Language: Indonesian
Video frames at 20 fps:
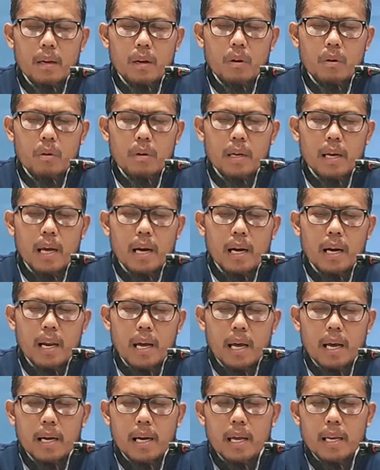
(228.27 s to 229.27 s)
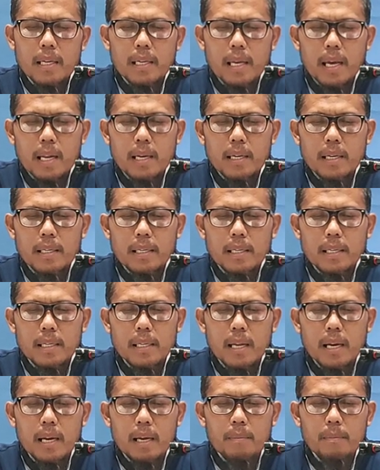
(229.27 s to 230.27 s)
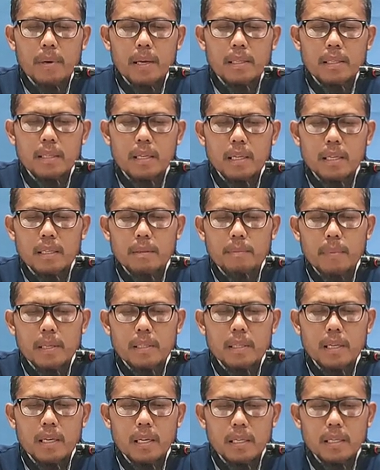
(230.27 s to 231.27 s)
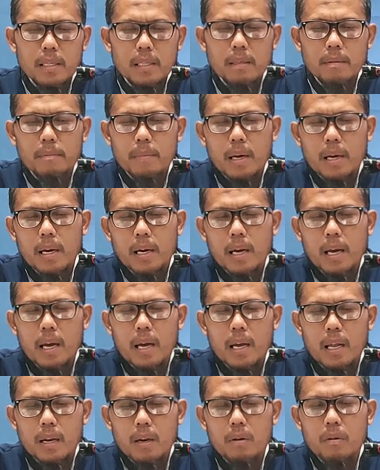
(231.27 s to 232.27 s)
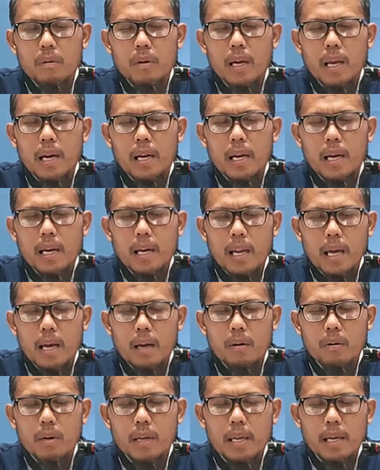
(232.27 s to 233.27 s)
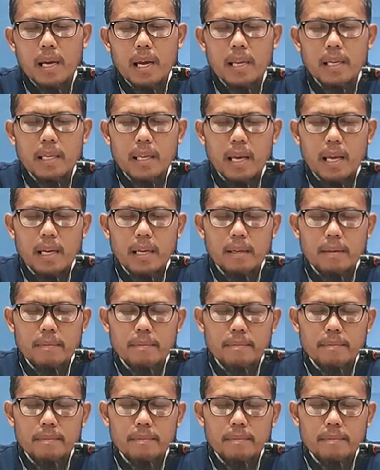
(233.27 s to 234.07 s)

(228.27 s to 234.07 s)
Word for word: longgarlah kalian di dalam majelis-majelis maka longgarkanlah oleh kalian